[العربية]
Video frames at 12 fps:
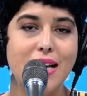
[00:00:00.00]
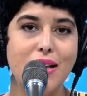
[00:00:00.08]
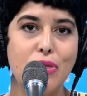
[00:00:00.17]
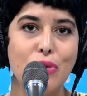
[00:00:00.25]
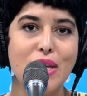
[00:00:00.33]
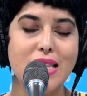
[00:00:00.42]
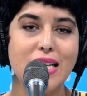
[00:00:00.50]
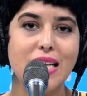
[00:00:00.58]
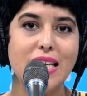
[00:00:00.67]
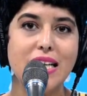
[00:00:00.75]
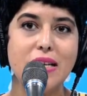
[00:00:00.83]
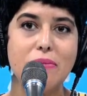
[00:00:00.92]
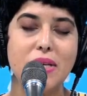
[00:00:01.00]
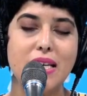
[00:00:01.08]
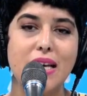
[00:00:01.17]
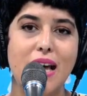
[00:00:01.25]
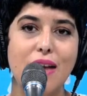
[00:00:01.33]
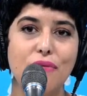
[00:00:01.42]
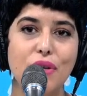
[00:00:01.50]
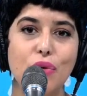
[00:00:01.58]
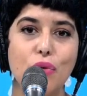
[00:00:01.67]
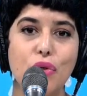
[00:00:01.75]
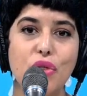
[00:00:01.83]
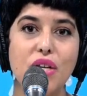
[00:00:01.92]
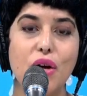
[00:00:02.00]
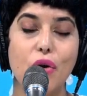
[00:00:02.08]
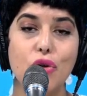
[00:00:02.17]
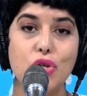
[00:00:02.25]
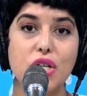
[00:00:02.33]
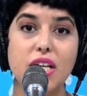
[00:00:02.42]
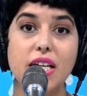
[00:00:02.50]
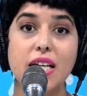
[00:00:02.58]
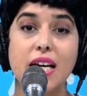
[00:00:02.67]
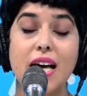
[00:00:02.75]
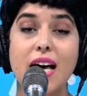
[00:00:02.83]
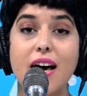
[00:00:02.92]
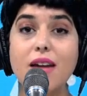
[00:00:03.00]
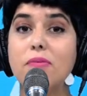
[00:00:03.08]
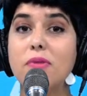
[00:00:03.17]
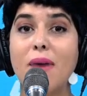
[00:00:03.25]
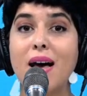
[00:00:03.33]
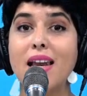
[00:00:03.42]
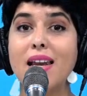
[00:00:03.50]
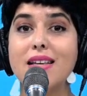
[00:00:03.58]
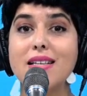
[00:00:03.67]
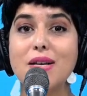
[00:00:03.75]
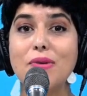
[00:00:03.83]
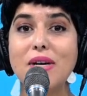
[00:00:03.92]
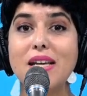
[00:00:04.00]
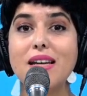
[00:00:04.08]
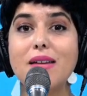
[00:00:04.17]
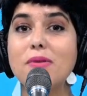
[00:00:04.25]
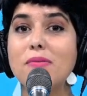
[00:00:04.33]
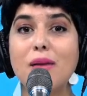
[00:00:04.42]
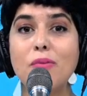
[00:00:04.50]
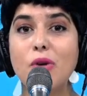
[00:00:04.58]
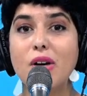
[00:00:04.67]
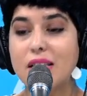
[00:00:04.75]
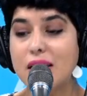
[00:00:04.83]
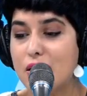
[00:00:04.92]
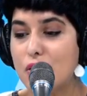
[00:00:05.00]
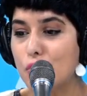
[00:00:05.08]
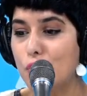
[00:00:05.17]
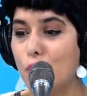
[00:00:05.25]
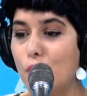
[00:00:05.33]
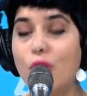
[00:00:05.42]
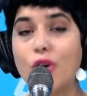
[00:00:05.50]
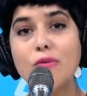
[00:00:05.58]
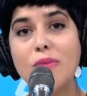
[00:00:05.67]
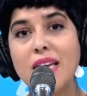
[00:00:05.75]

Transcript: الثلاثي الاخراني من 2022 ربي مع الزوالي ربي مع المواطن هذا شو نقول وقعدوا